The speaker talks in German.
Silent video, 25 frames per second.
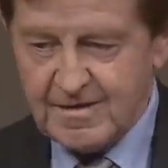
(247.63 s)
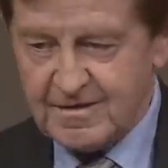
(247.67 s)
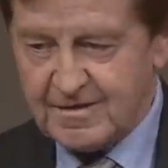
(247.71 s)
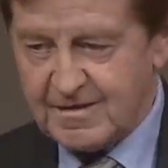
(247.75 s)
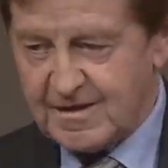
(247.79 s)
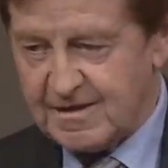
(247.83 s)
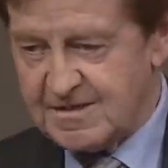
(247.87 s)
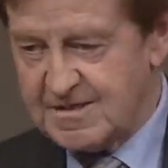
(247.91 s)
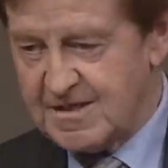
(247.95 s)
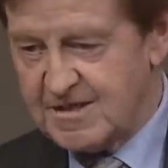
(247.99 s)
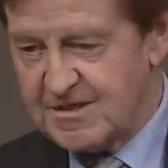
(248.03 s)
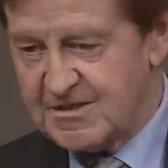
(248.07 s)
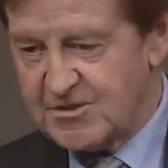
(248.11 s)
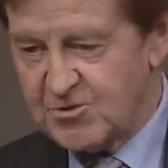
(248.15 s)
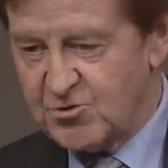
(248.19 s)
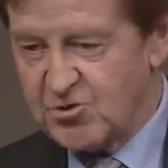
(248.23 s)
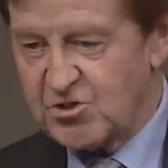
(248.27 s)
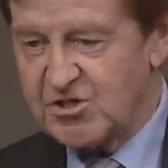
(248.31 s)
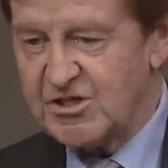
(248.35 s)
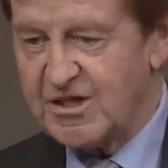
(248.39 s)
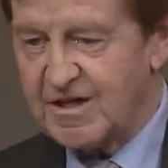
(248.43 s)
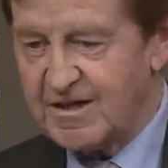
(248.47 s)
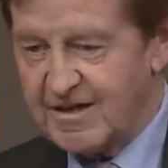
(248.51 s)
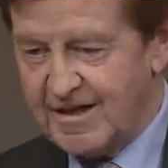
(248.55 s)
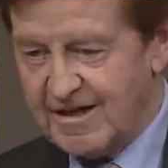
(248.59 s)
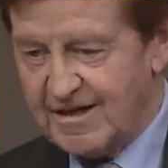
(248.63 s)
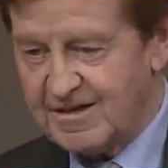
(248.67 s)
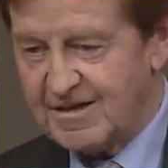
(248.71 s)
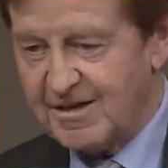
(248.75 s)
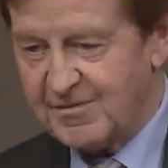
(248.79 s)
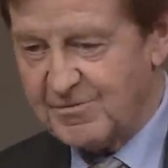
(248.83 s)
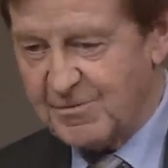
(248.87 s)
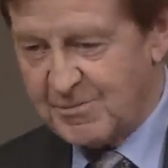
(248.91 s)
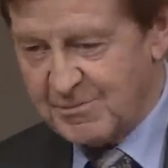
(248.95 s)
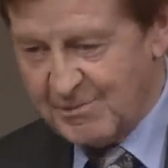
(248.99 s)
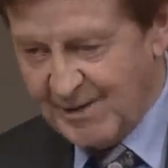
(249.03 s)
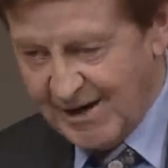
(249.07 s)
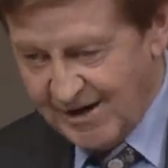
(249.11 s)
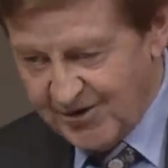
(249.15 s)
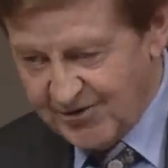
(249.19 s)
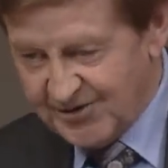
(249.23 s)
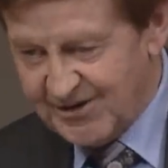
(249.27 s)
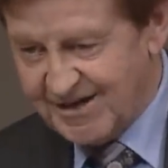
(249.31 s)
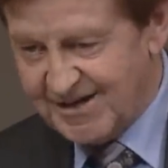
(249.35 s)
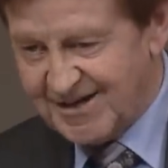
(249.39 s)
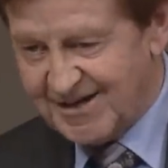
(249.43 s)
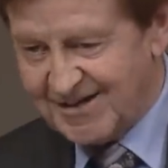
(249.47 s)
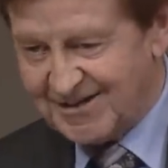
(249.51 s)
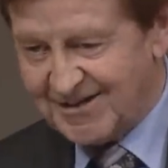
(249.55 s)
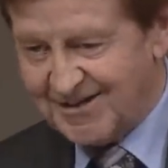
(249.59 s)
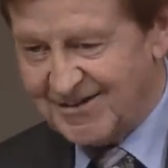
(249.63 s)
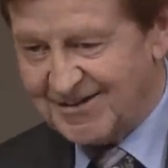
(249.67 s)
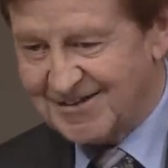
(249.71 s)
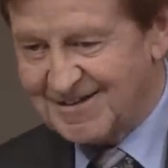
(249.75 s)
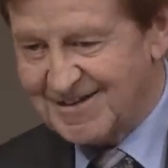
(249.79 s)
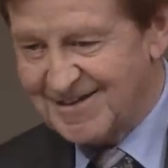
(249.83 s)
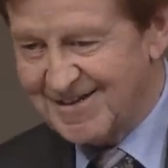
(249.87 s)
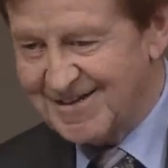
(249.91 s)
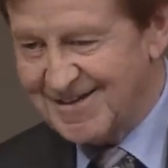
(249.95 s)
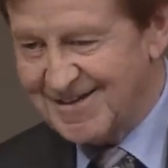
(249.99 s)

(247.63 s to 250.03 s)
Dass es so schnell geht, habe ich mir auch nicht gedacht.